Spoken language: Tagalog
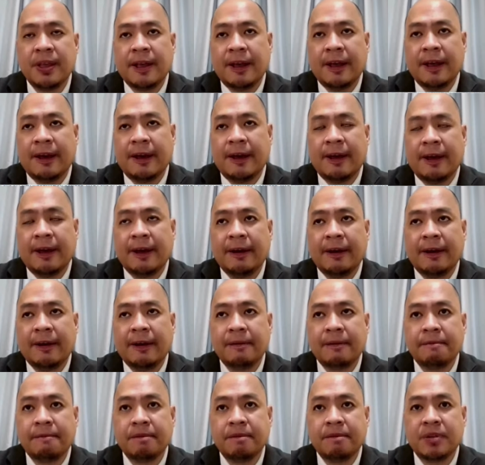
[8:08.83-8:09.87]

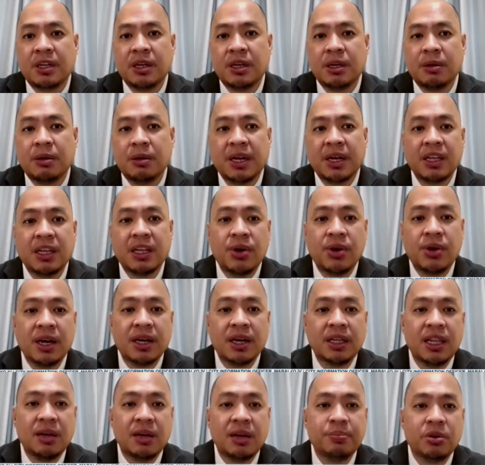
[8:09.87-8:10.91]
um, uh, panawagan
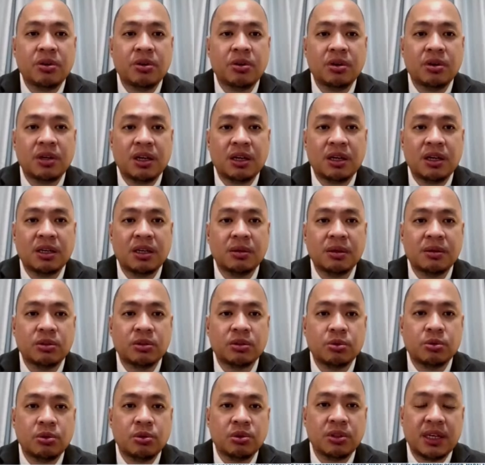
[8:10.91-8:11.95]
lang po uh,
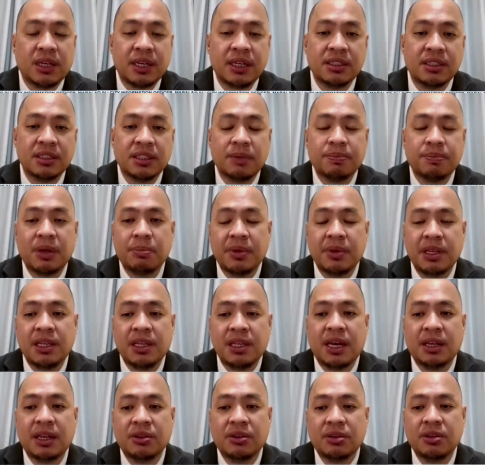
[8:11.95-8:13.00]
tulong na rin sa
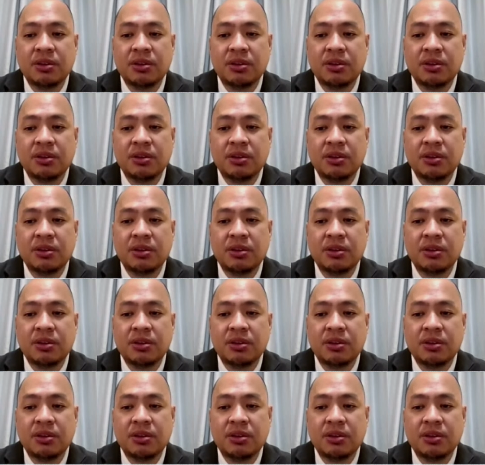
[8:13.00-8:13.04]
pamilya no